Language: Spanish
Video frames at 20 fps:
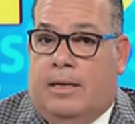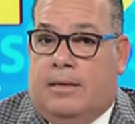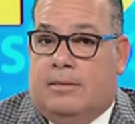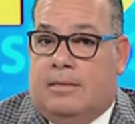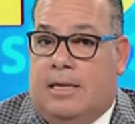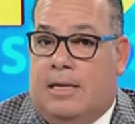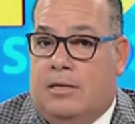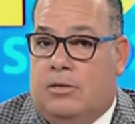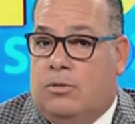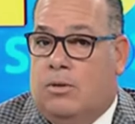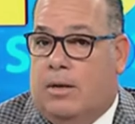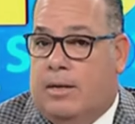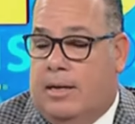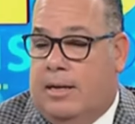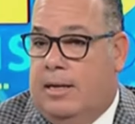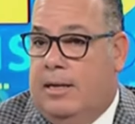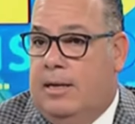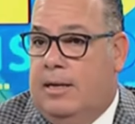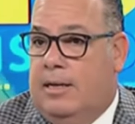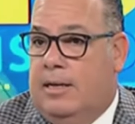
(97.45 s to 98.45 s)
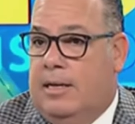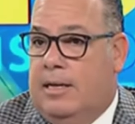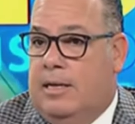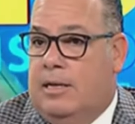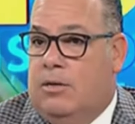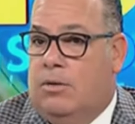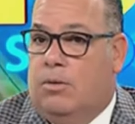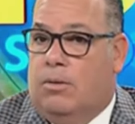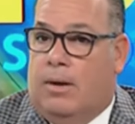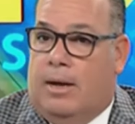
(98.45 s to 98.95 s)
se hizo aquí
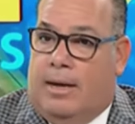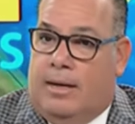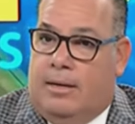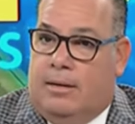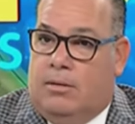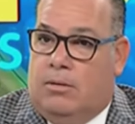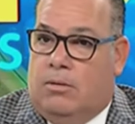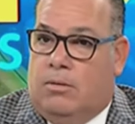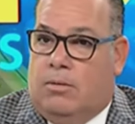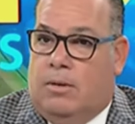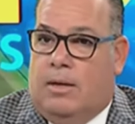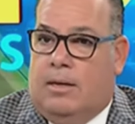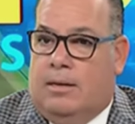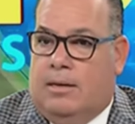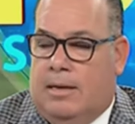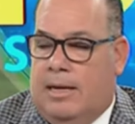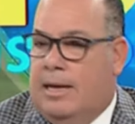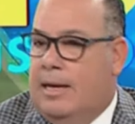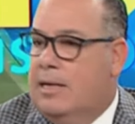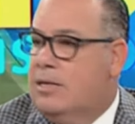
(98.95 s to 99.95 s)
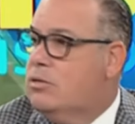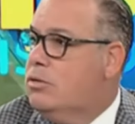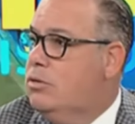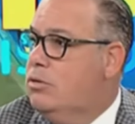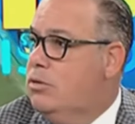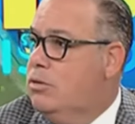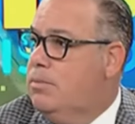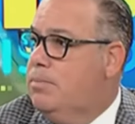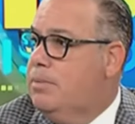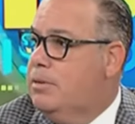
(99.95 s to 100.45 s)
y no hay, lo cual en eso
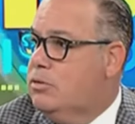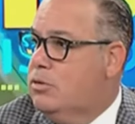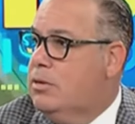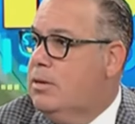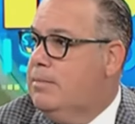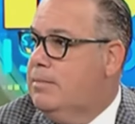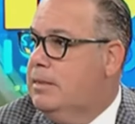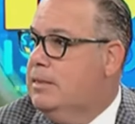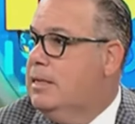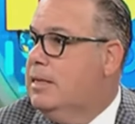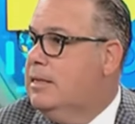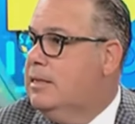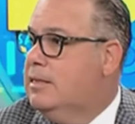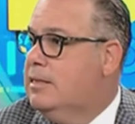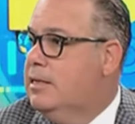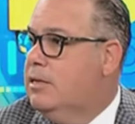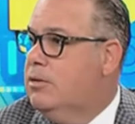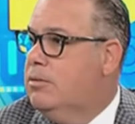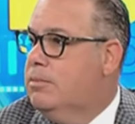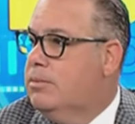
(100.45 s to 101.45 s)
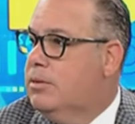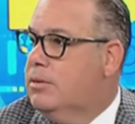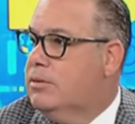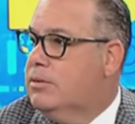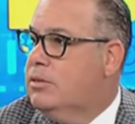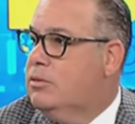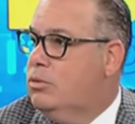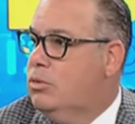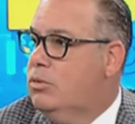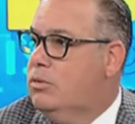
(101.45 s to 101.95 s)
yo personalmente critico, porque
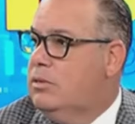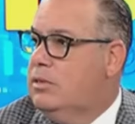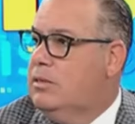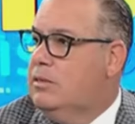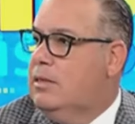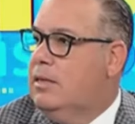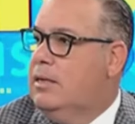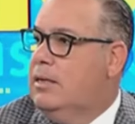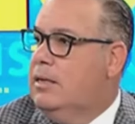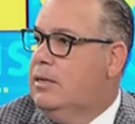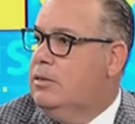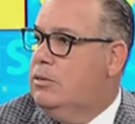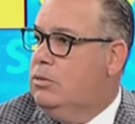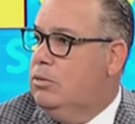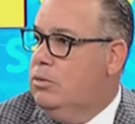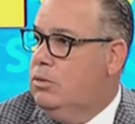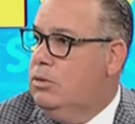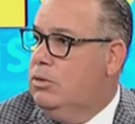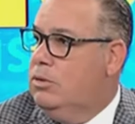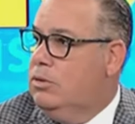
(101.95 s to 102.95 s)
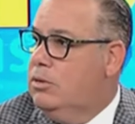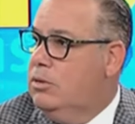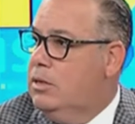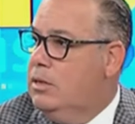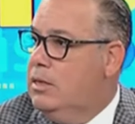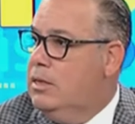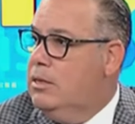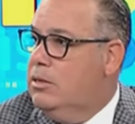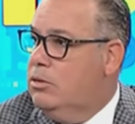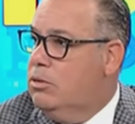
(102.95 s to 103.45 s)
si tú hiciste el estudio,
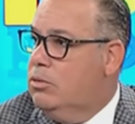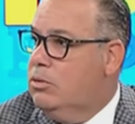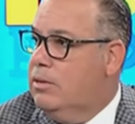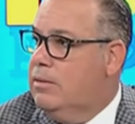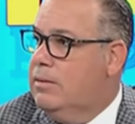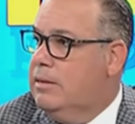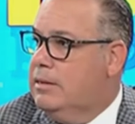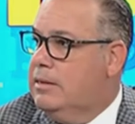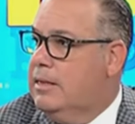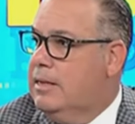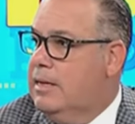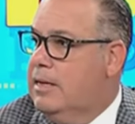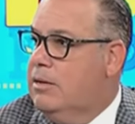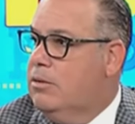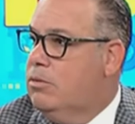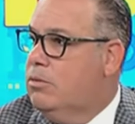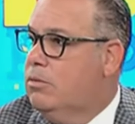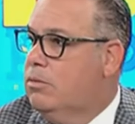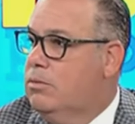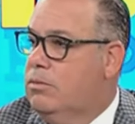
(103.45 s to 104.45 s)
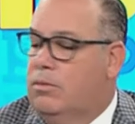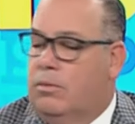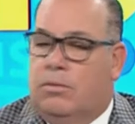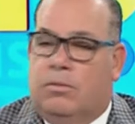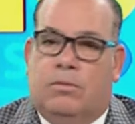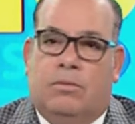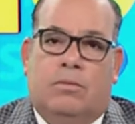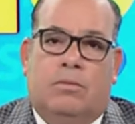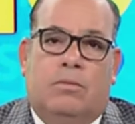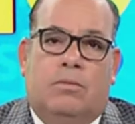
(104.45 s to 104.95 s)
tú debes tener
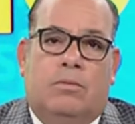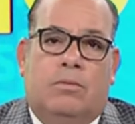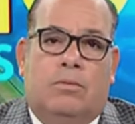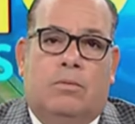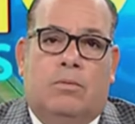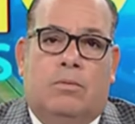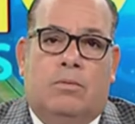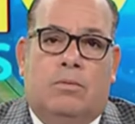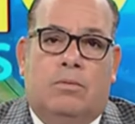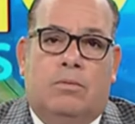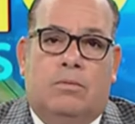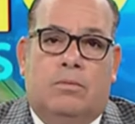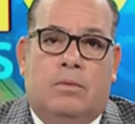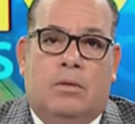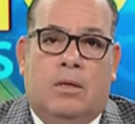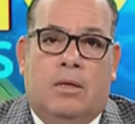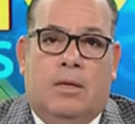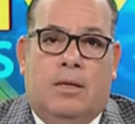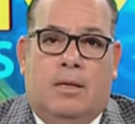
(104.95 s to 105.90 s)
una